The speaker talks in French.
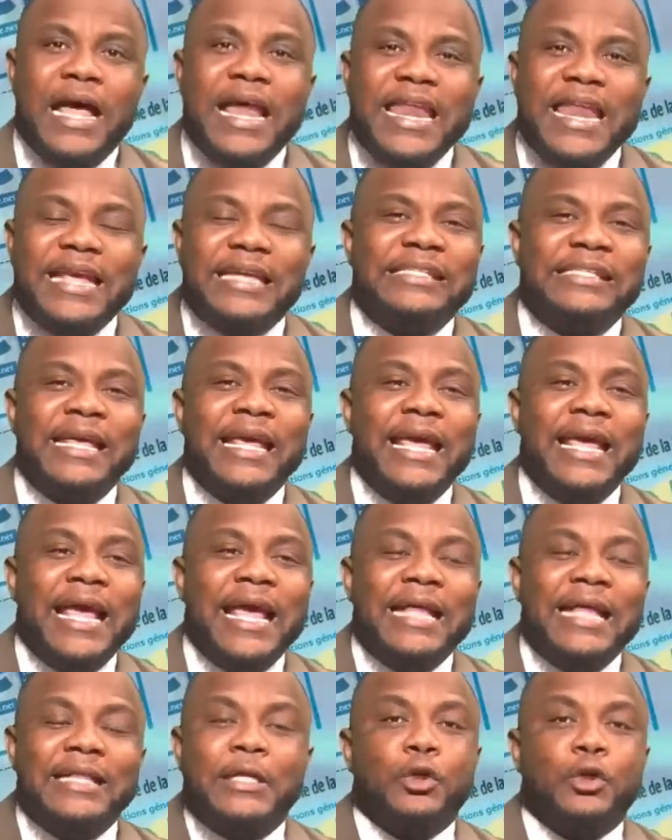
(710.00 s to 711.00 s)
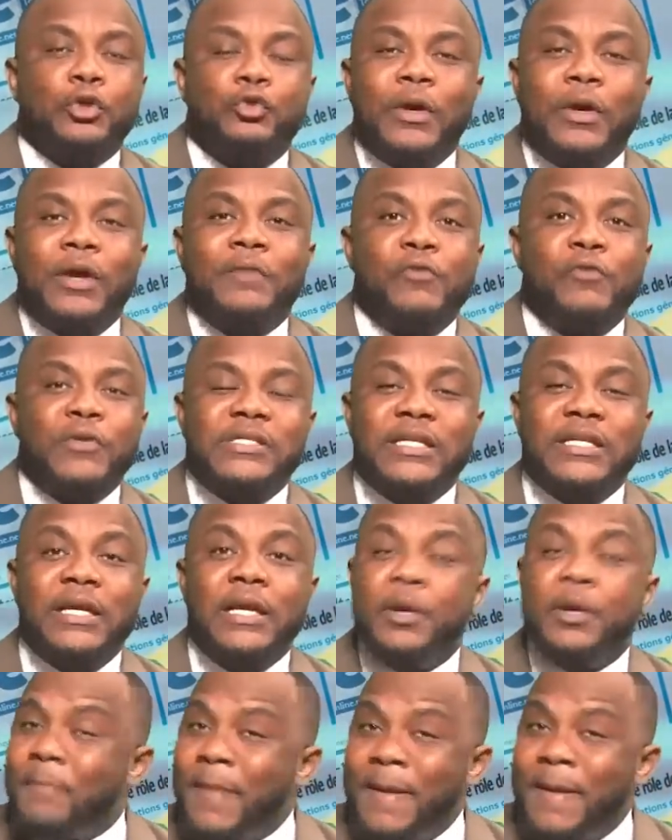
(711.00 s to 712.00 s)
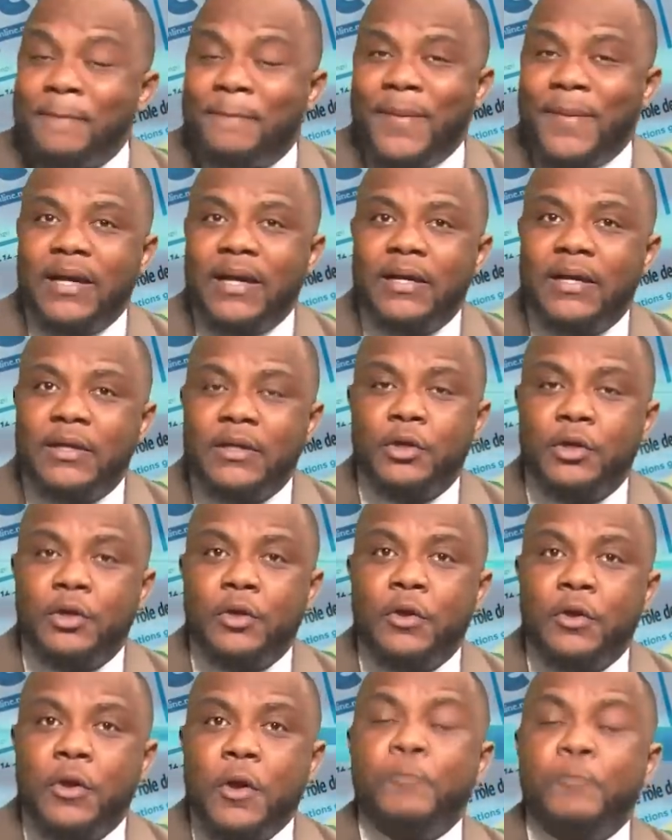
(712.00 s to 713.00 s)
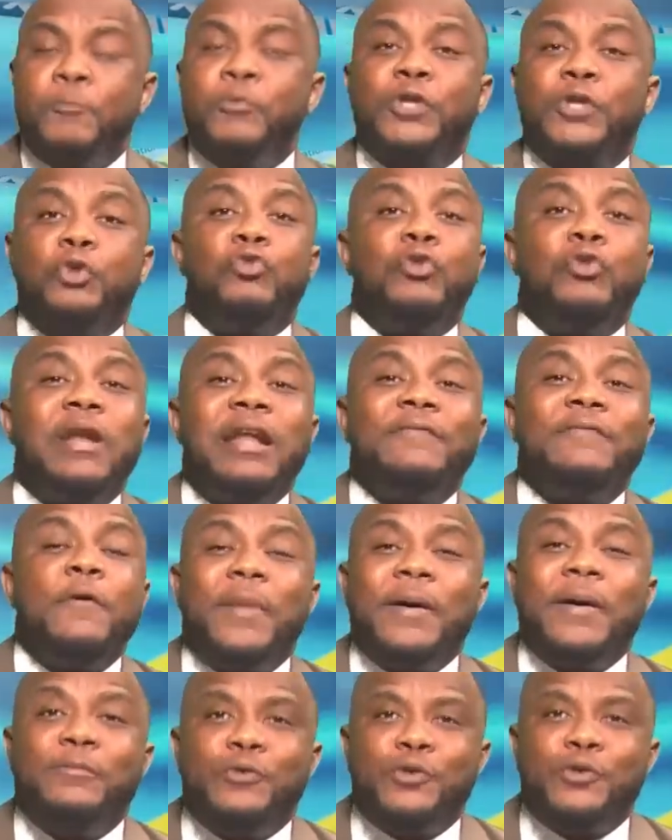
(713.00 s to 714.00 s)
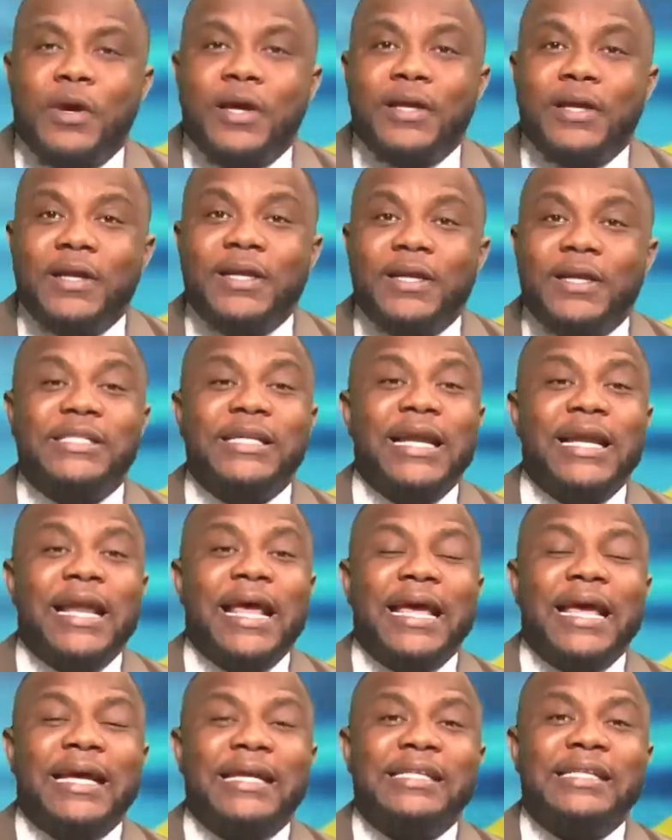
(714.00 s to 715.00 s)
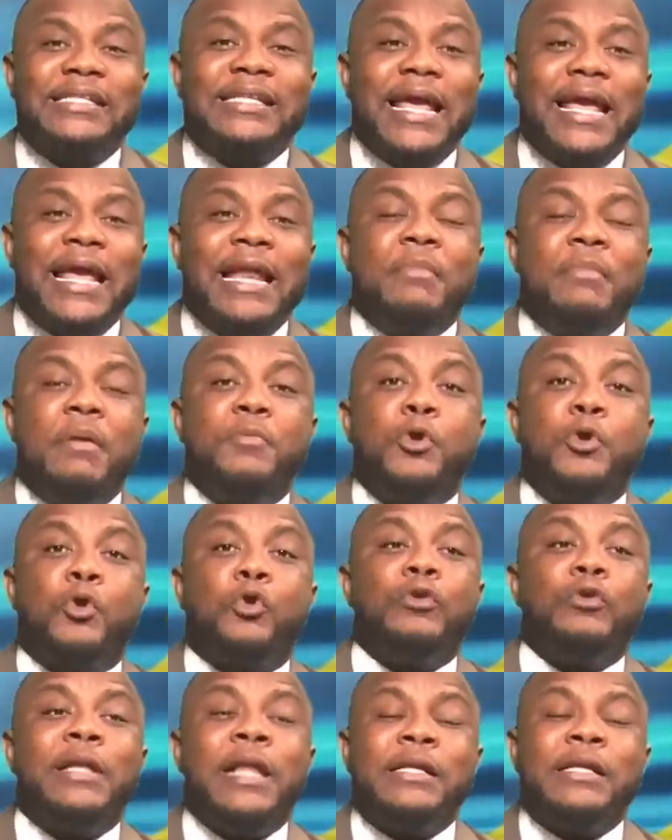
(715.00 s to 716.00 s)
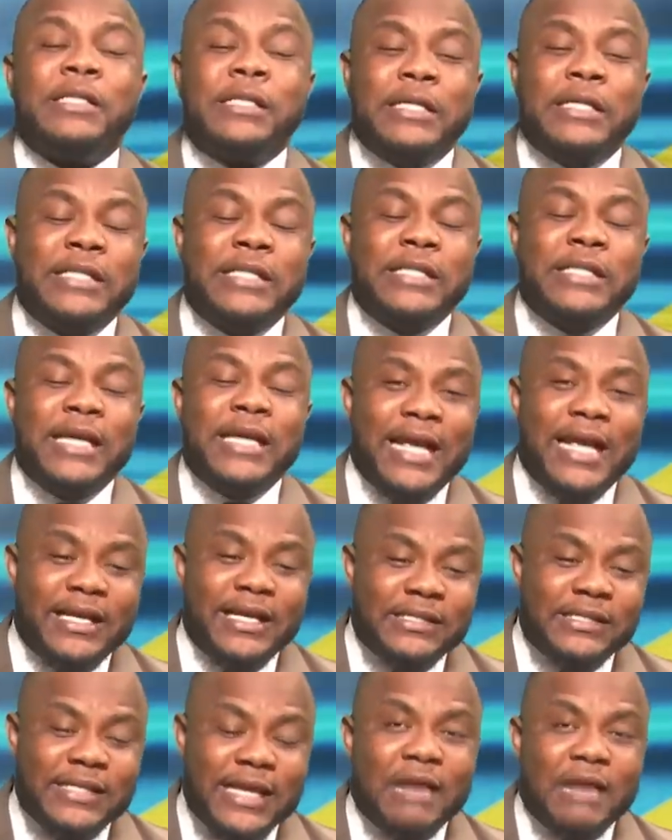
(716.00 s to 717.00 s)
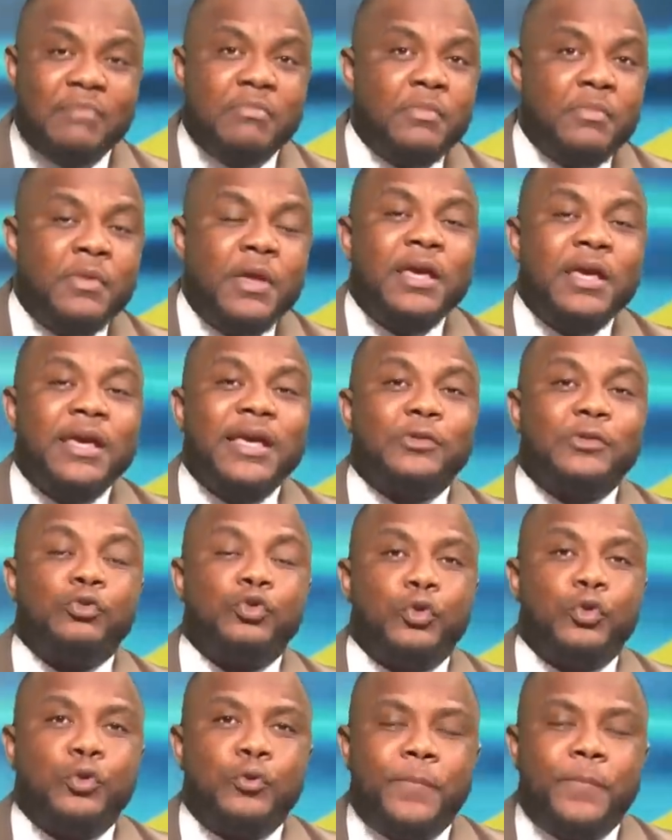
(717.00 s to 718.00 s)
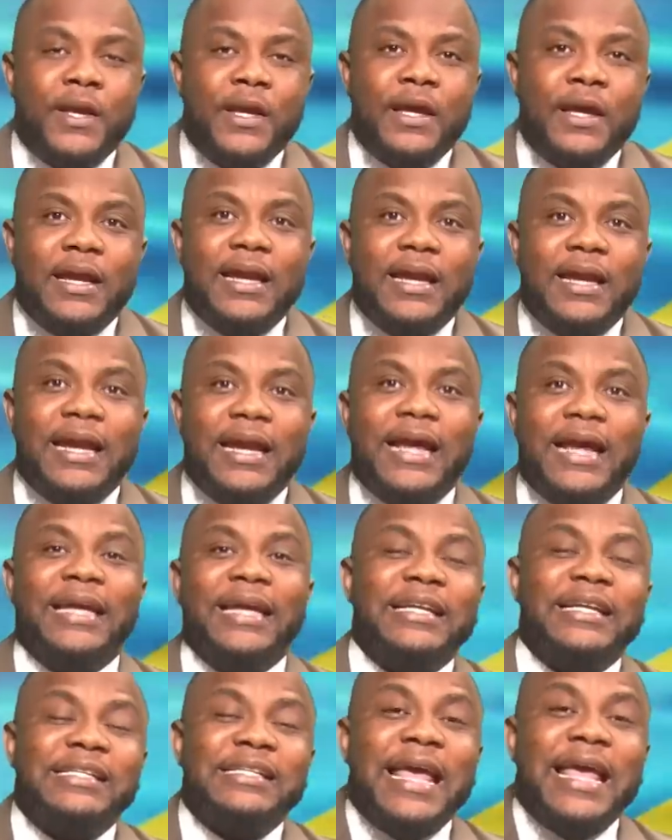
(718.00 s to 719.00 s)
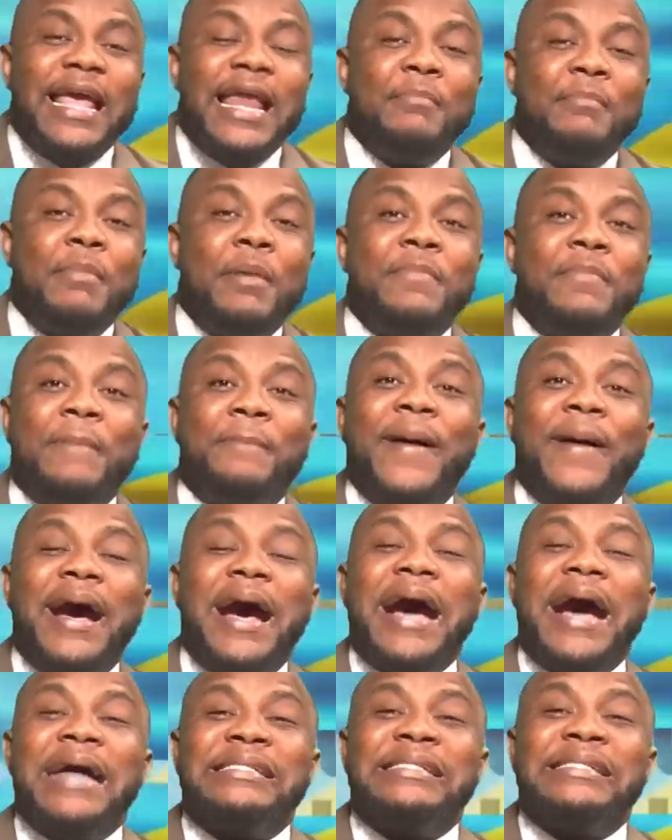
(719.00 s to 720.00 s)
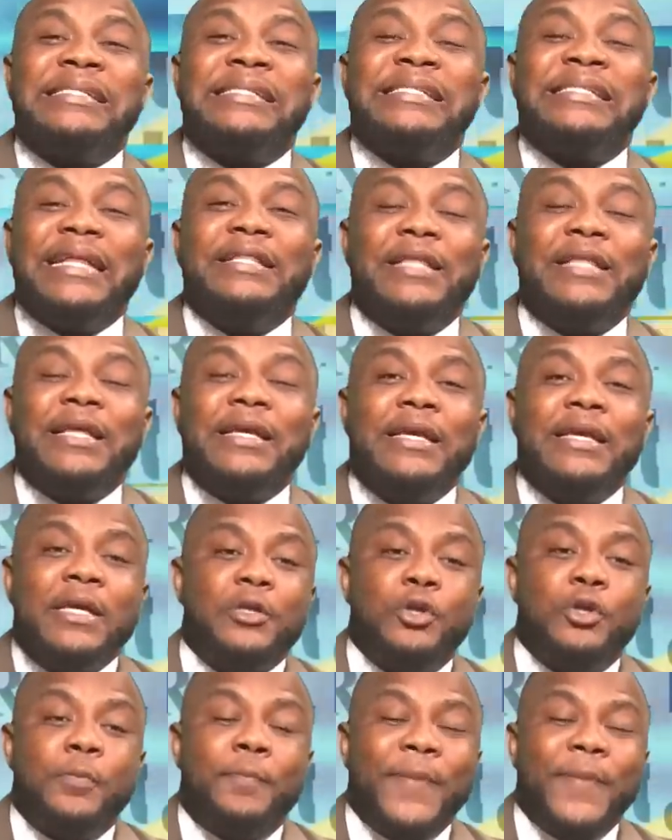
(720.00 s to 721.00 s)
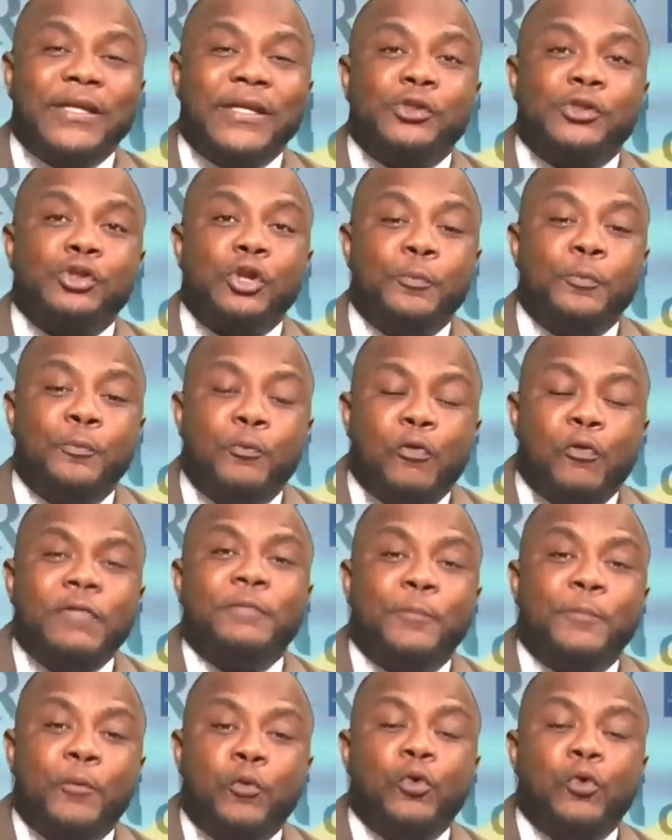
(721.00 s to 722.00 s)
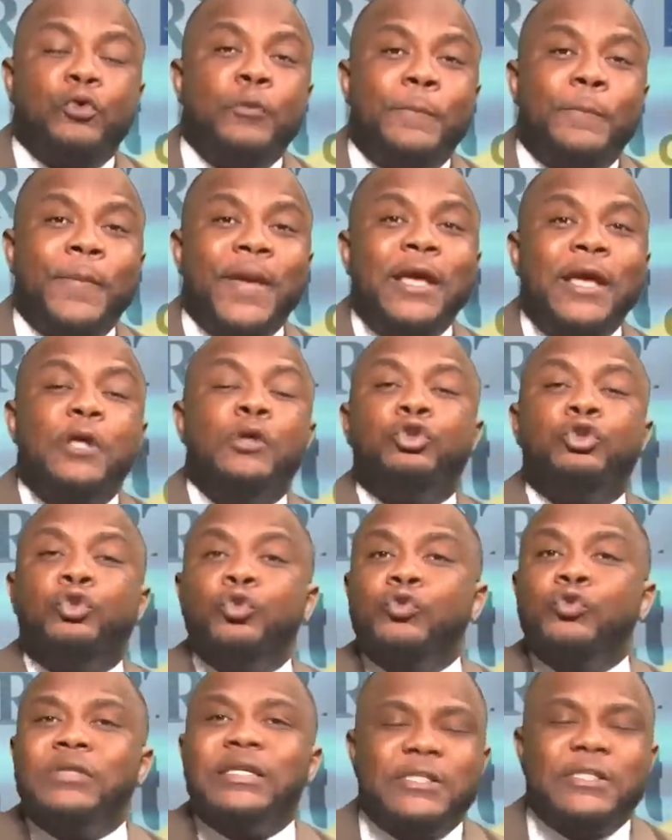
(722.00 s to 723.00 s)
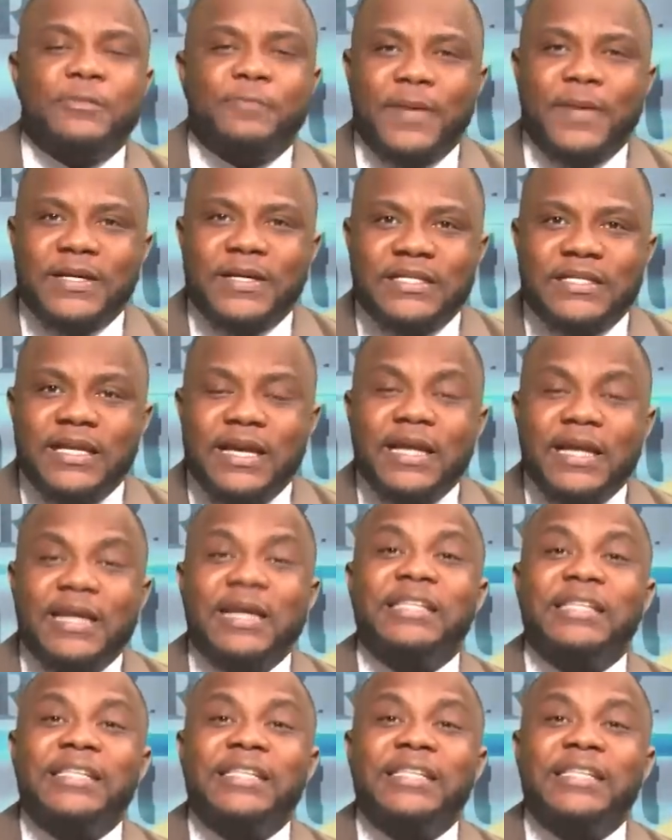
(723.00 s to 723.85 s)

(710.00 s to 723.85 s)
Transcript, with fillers: d'annexer un territoire voisin. Même pas. Puisque nous n'en avons pas besoin. Déjà, la RDC elle-même elle est sous-occupée. La RDC elle-même n'a pas assez de, personnes pour vivre, pour occuper tous ces espaces.